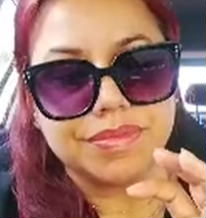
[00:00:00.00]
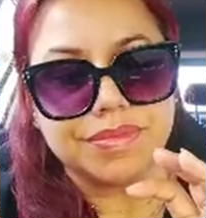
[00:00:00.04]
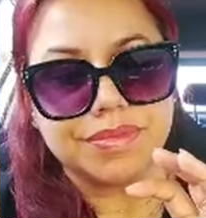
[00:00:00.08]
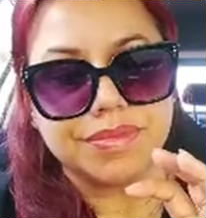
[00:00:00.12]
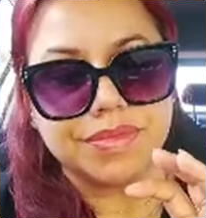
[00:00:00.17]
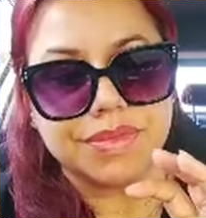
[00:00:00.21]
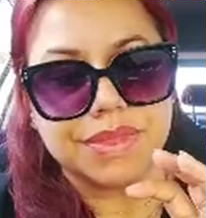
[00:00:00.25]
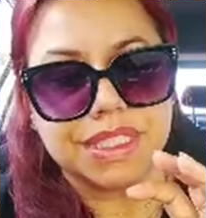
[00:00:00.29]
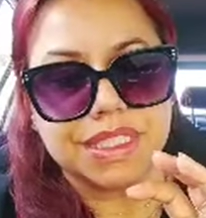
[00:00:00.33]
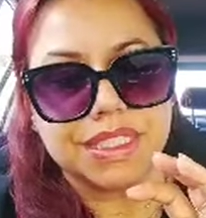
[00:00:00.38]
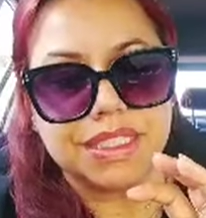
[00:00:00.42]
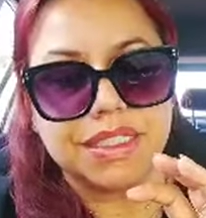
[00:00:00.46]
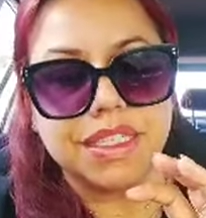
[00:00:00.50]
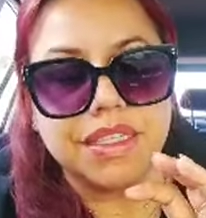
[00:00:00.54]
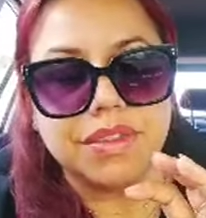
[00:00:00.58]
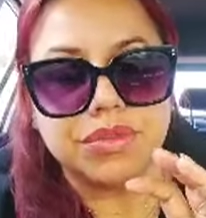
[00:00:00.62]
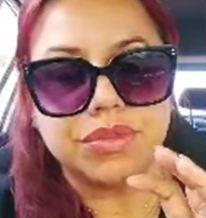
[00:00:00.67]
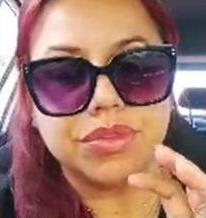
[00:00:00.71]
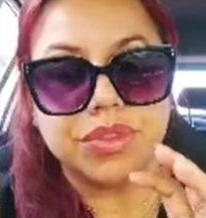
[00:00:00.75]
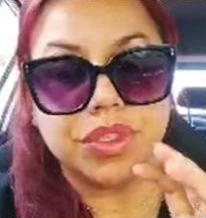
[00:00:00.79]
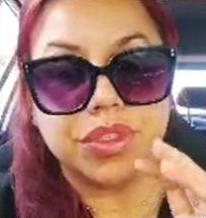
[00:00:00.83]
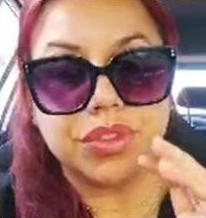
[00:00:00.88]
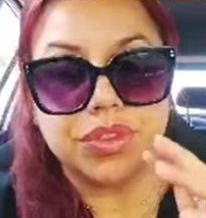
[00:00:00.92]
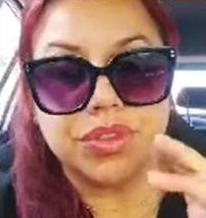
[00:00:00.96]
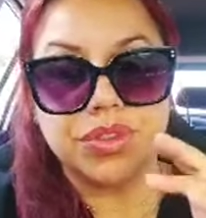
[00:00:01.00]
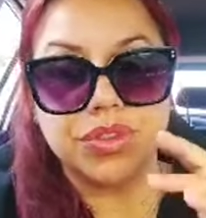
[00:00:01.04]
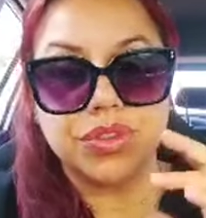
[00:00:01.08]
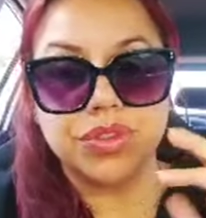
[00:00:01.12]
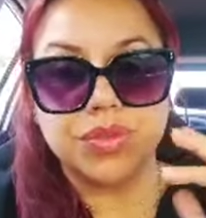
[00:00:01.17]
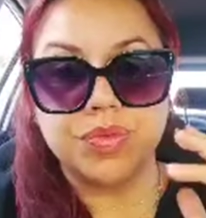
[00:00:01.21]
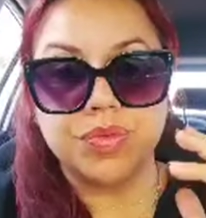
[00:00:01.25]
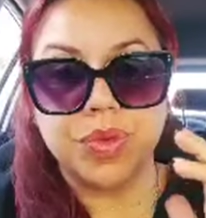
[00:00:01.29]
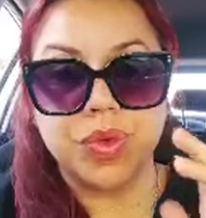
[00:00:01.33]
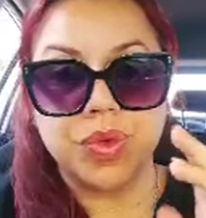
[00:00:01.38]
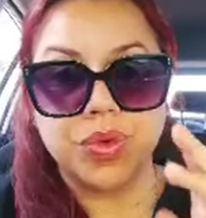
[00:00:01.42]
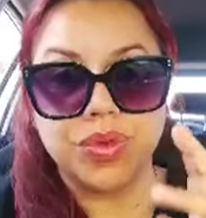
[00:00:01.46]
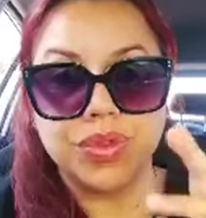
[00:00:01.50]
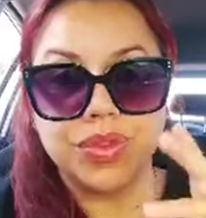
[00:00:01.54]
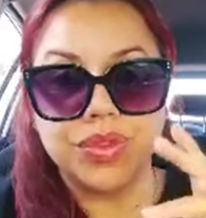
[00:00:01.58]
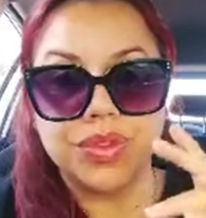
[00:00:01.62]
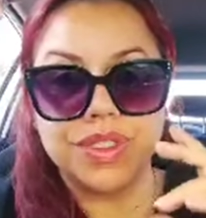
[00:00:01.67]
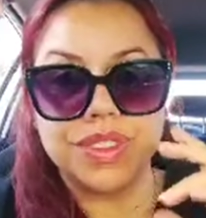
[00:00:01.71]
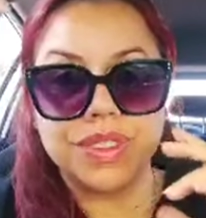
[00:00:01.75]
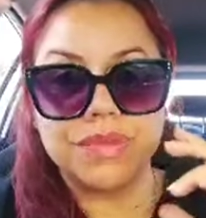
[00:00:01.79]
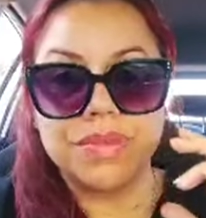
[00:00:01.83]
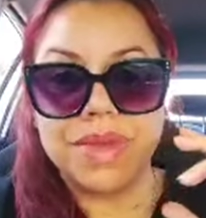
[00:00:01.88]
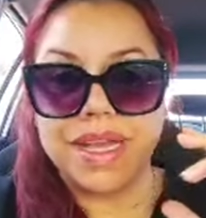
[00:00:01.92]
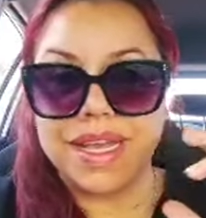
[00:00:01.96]
Então, todos os muros e
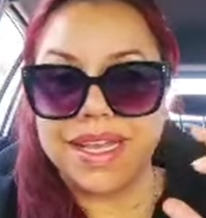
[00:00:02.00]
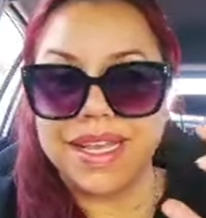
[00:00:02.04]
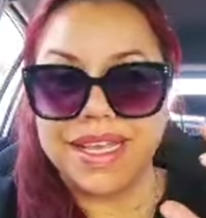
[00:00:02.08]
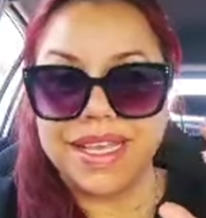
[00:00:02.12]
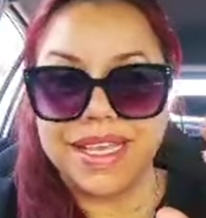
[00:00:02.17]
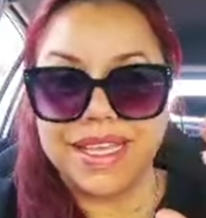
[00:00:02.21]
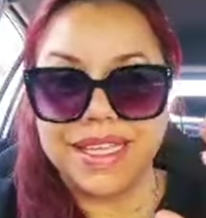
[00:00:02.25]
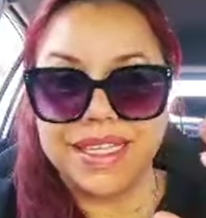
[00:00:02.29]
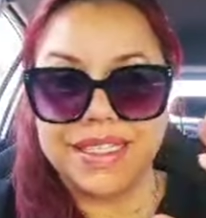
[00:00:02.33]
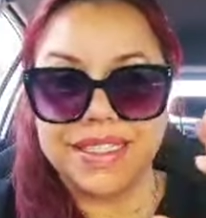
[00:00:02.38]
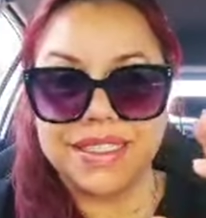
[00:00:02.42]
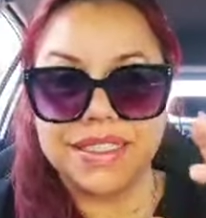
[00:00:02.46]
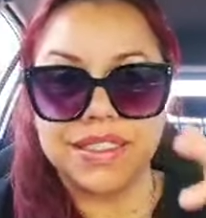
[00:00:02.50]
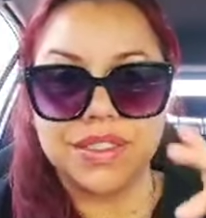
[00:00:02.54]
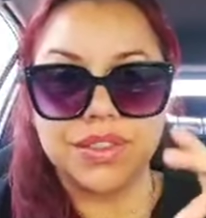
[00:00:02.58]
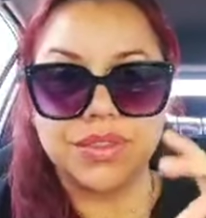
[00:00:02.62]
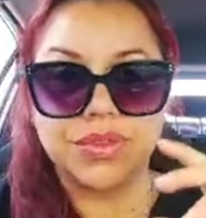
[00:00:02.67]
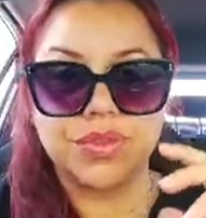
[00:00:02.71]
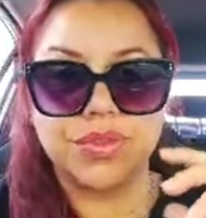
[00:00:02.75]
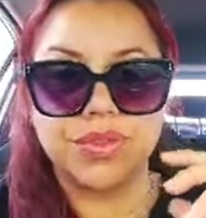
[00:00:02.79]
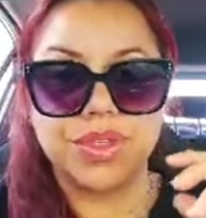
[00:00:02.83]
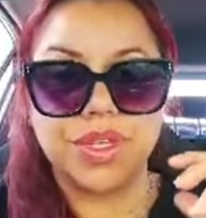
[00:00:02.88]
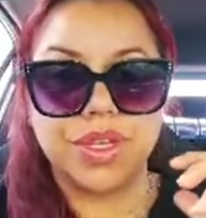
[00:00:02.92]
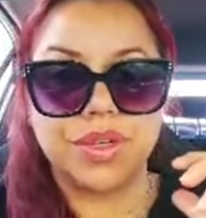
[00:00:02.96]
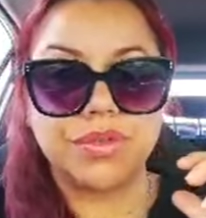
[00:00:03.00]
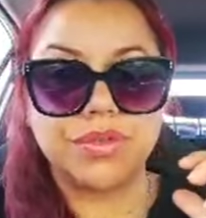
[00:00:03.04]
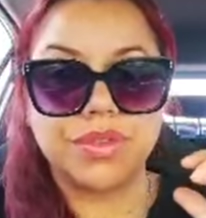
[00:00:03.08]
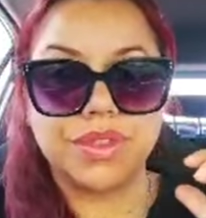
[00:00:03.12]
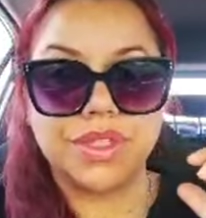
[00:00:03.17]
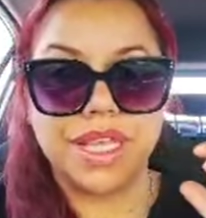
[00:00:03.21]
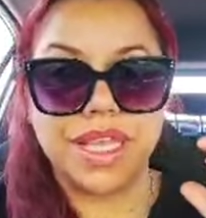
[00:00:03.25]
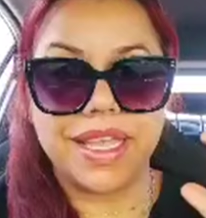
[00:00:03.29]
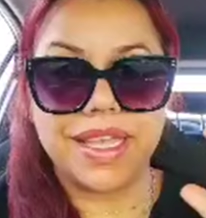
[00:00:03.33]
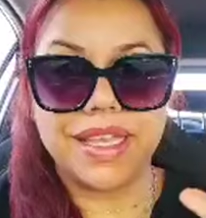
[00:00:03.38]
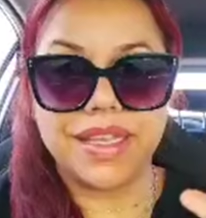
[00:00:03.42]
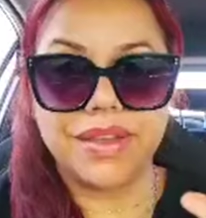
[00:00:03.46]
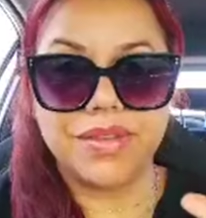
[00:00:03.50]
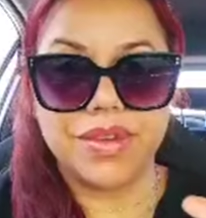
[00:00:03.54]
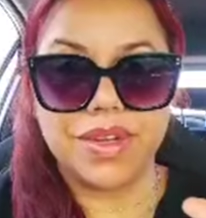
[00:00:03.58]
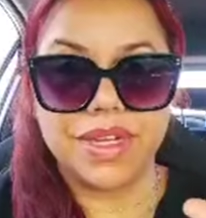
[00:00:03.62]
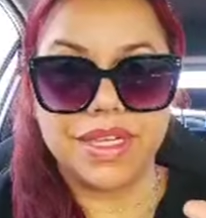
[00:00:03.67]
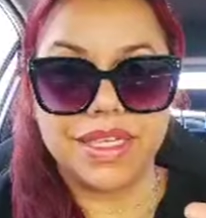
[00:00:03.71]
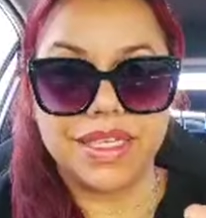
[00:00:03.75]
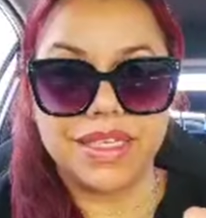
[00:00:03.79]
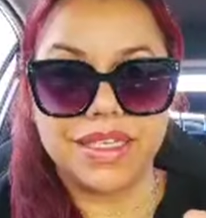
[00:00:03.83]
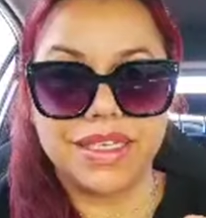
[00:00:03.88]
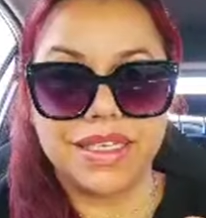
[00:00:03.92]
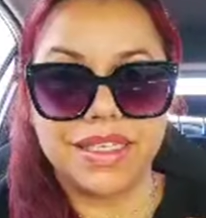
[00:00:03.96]
barreiras, tudo que eu tenho
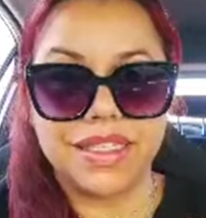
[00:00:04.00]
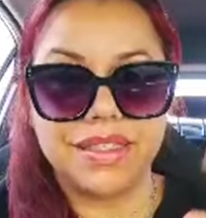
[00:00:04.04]
aí,